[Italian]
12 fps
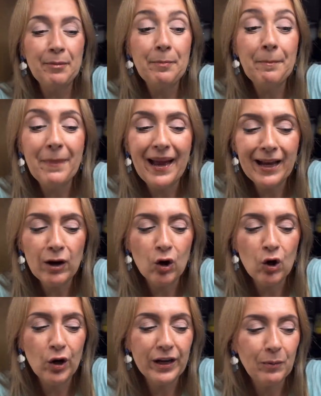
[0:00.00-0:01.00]
bei
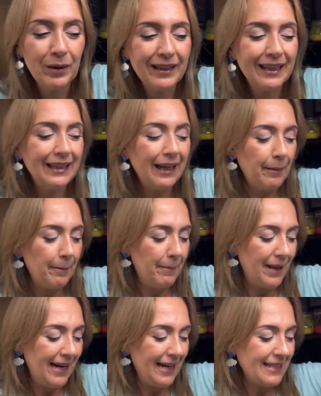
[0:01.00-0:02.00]
colori guardate che
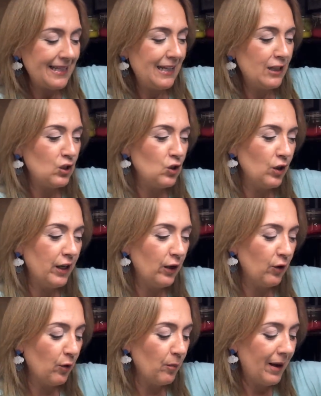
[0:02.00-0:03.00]
bella selezione
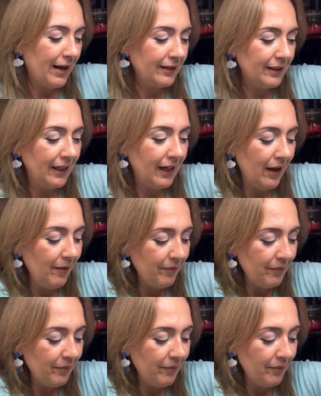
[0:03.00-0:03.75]
cromatica